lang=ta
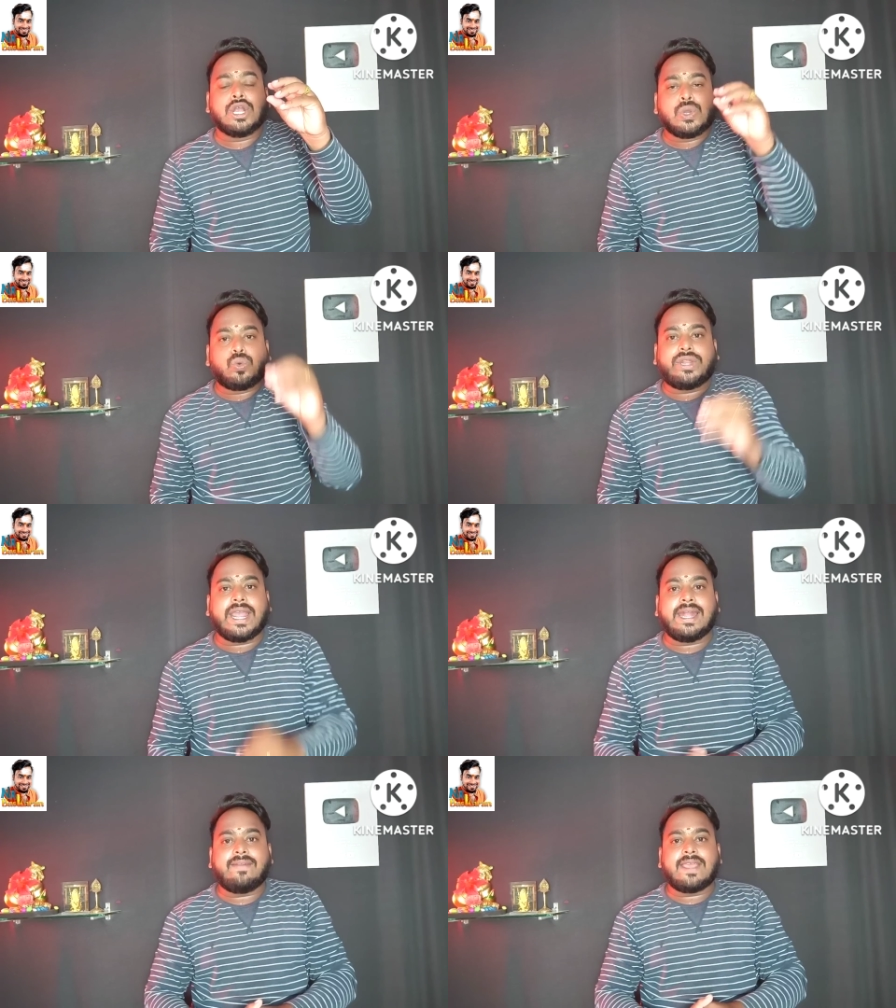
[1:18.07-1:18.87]

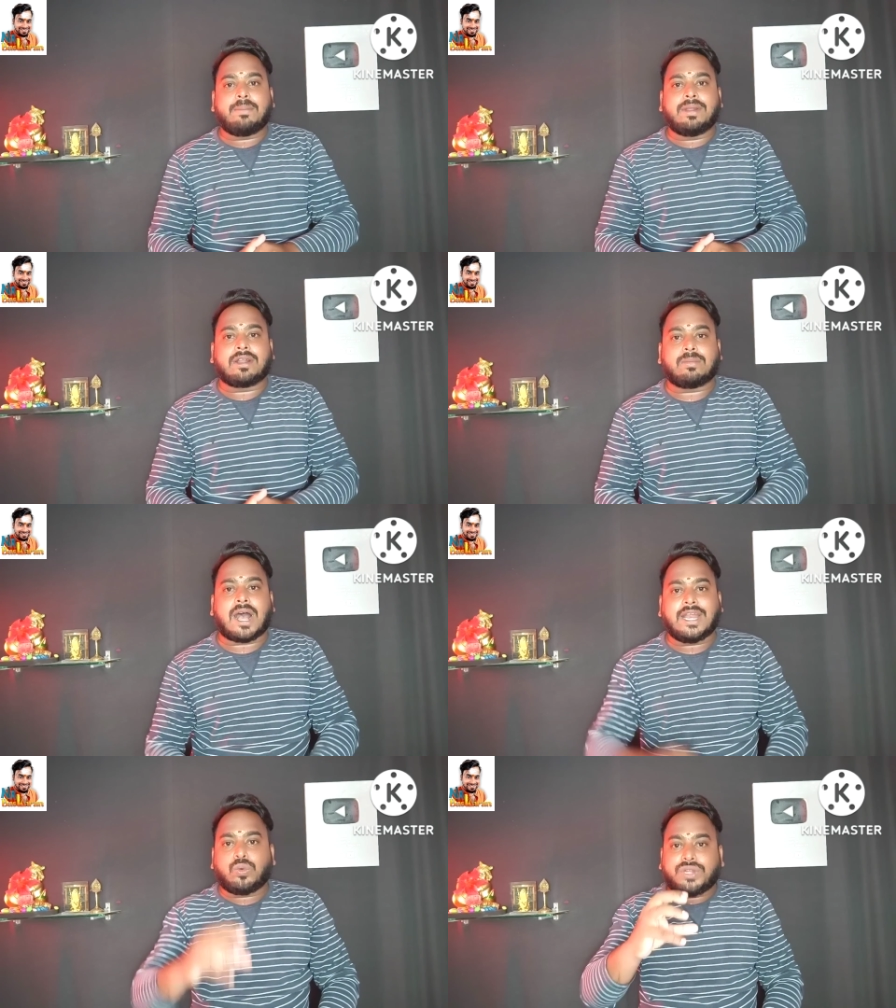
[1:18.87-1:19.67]
உதயநிதி அப்படின்ற மாதிரி
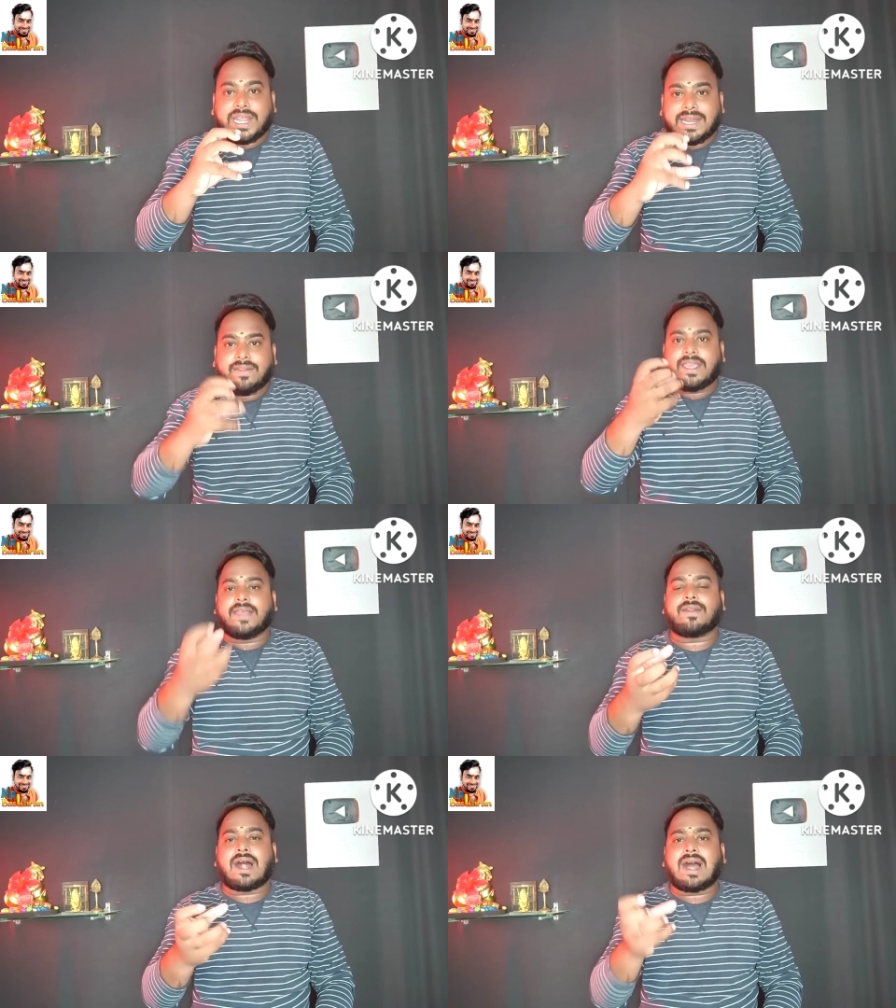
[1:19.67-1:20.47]
உதயநிதிக்கு
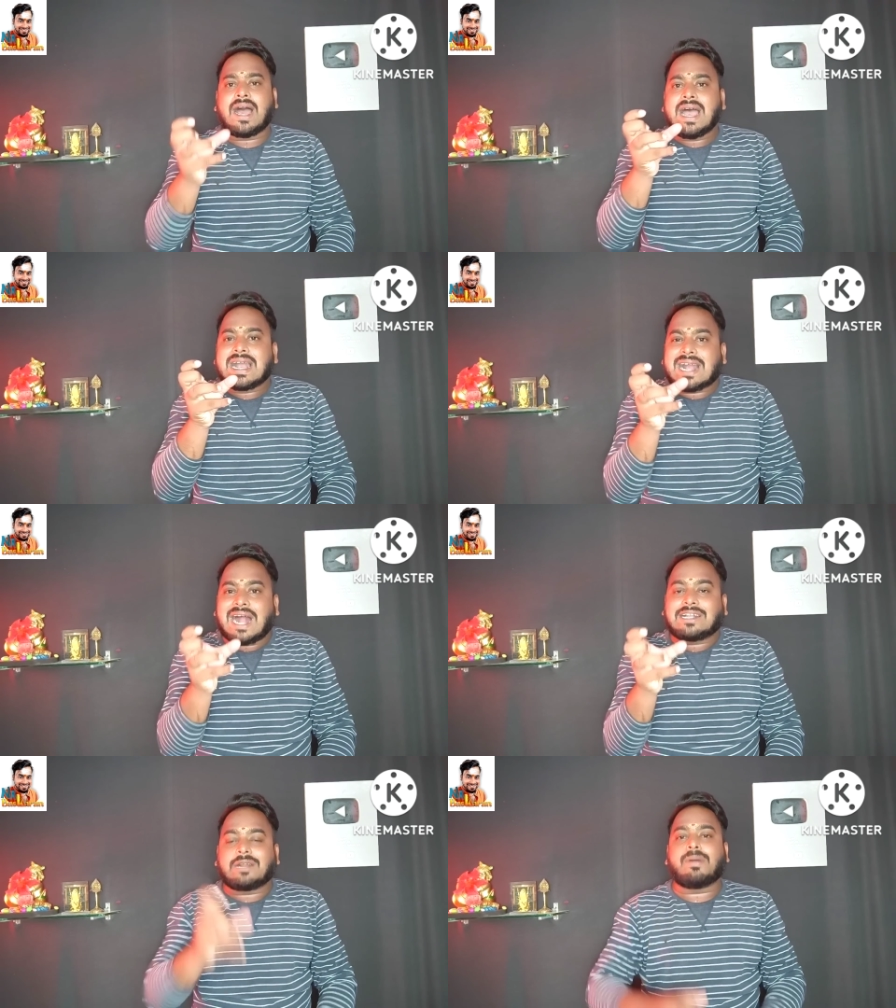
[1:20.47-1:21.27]
எதிராக
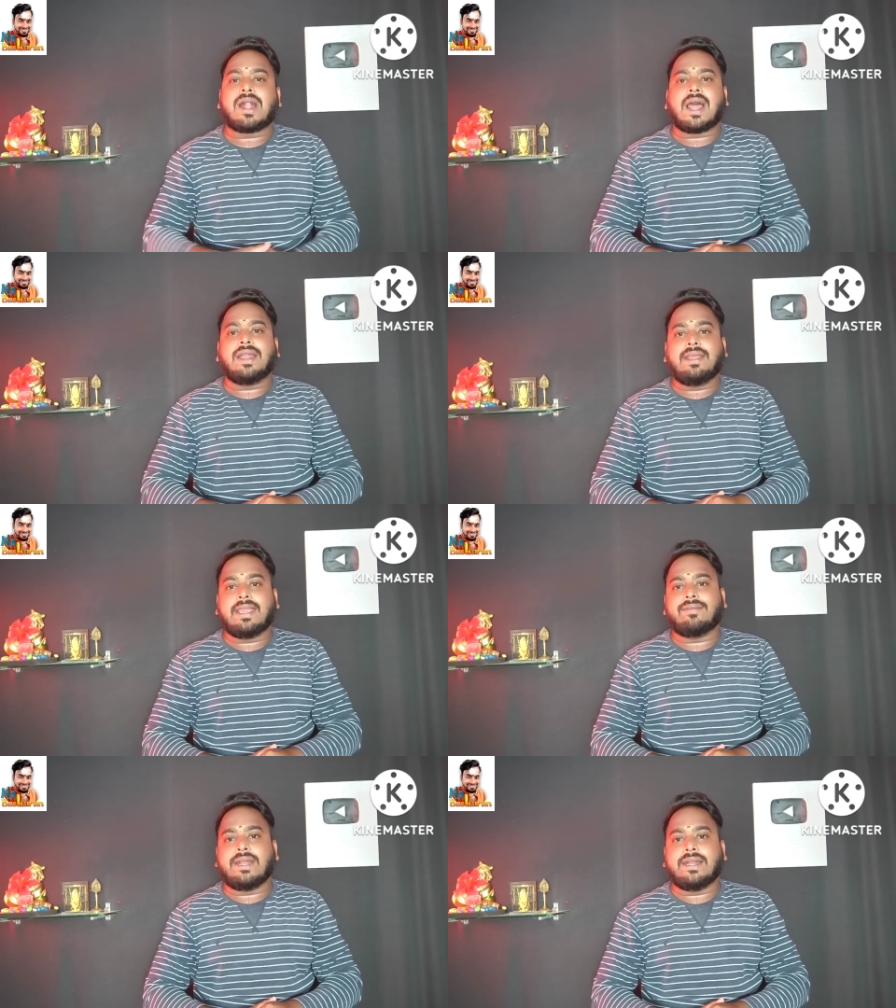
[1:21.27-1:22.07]
காட்டமான அறிக்கையை
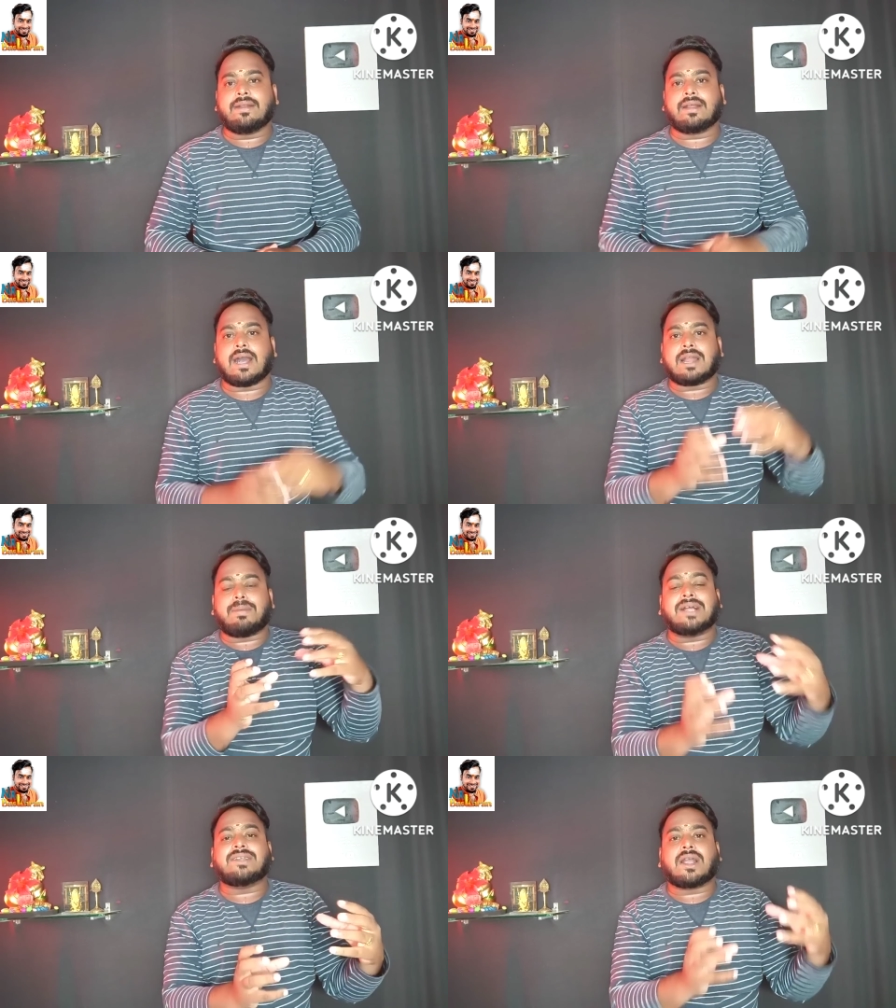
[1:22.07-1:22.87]
வெளியிட்டிருக்கார்
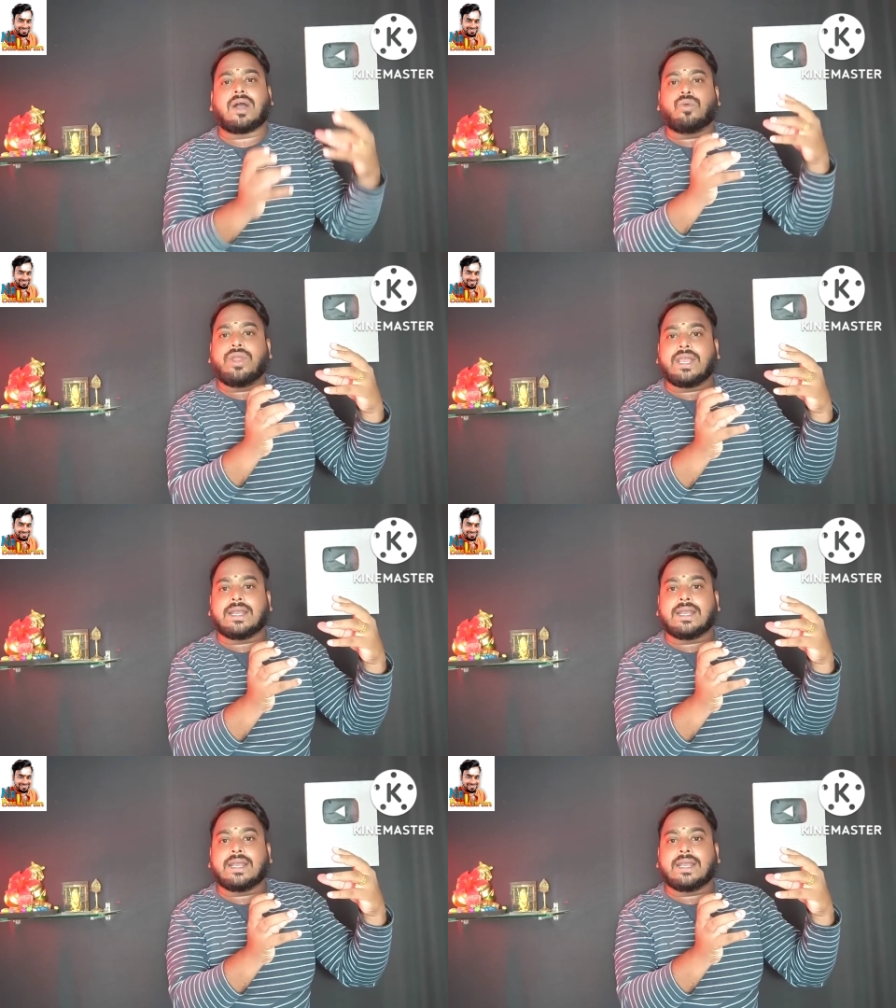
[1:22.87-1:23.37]
பாஜகவுடைய